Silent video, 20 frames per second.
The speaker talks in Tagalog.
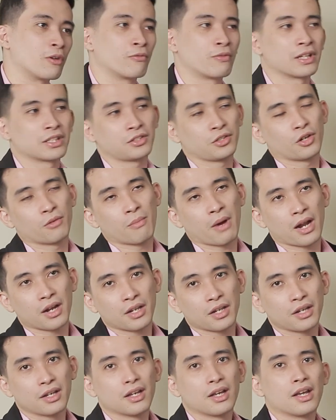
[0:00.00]
invest your
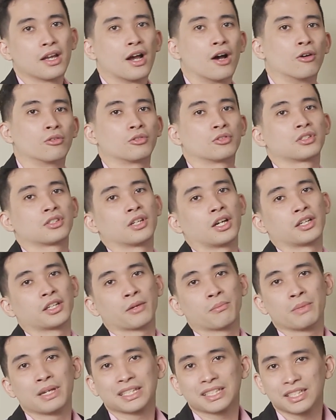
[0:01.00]
money, how to start
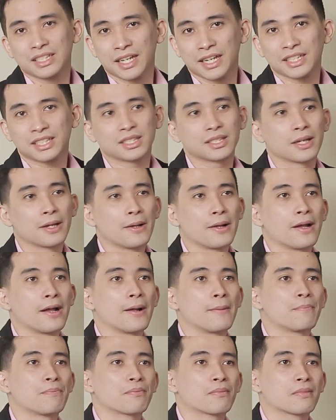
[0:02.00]
a business.
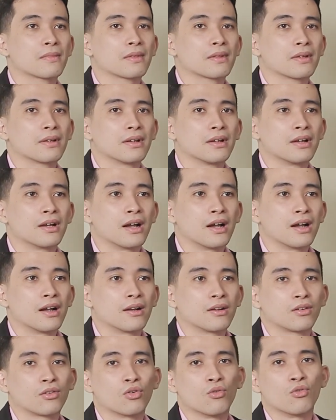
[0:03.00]

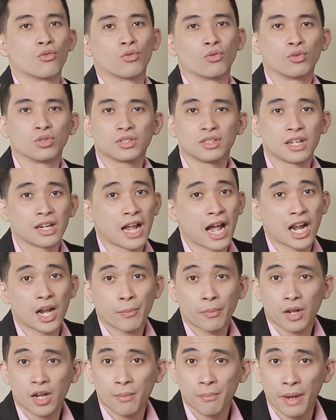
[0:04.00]
Kung gusto, naghahanap
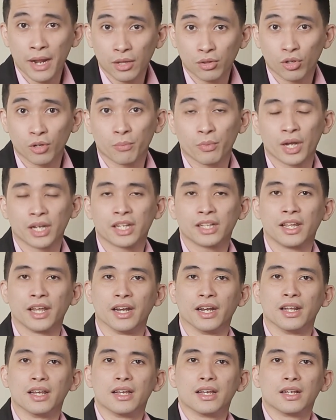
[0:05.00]
ka ng mentor, pwede
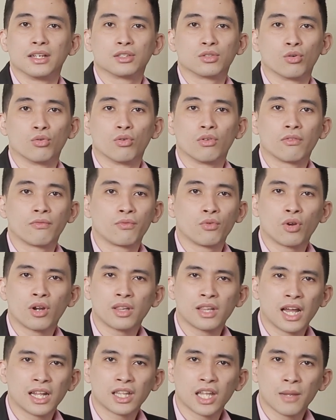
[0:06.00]
din. So, if you are
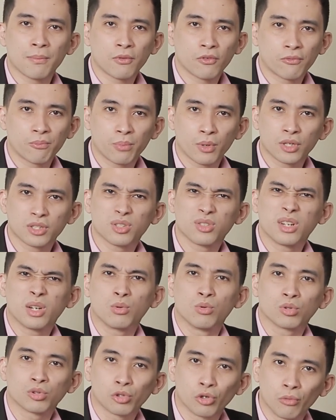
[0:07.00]
that type of person na
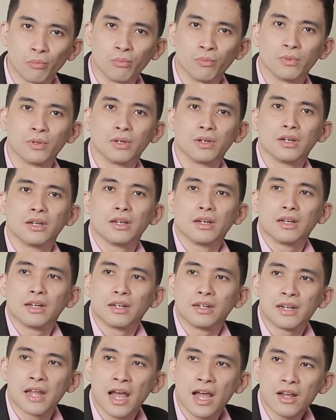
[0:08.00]
gutom,
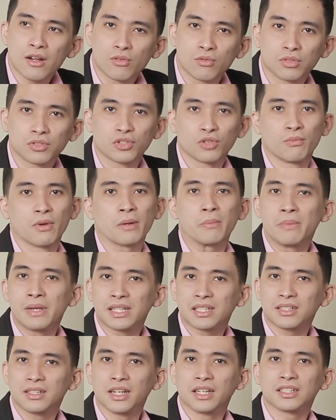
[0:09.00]
na gusto
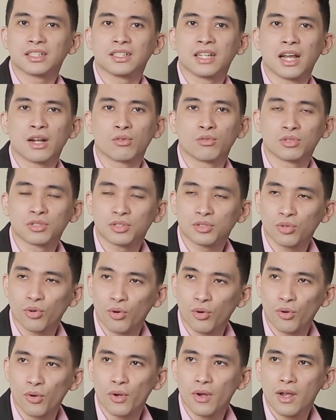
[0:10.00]
mag-business, na
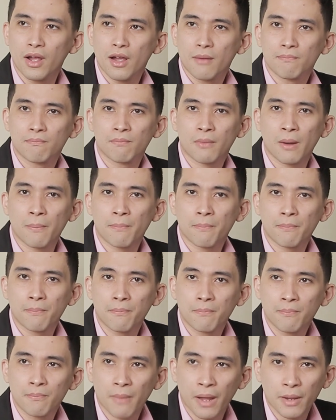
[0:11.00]
gustong ma-
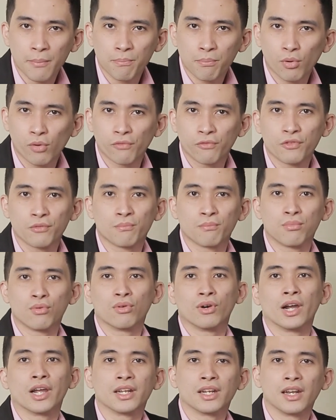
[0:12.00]
ma-improve yung
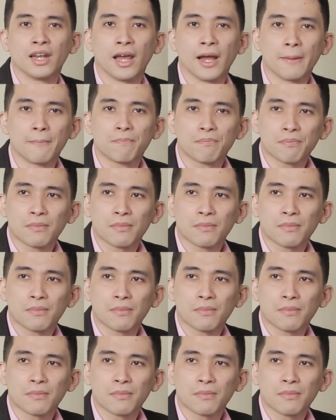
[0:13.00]
buhay nila,